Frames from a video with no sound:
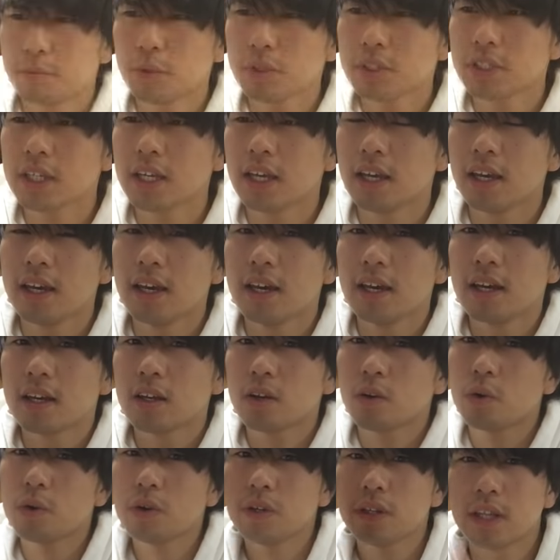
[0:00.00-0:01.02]
もし
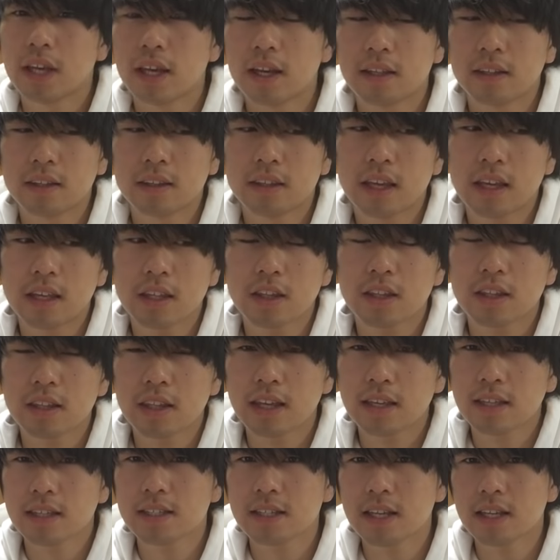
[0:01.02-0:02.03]
恋で敵
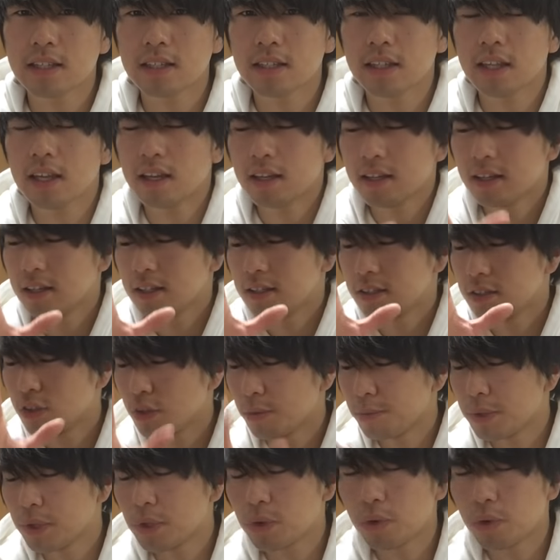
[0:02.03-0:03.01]
敵さんにねゾンビ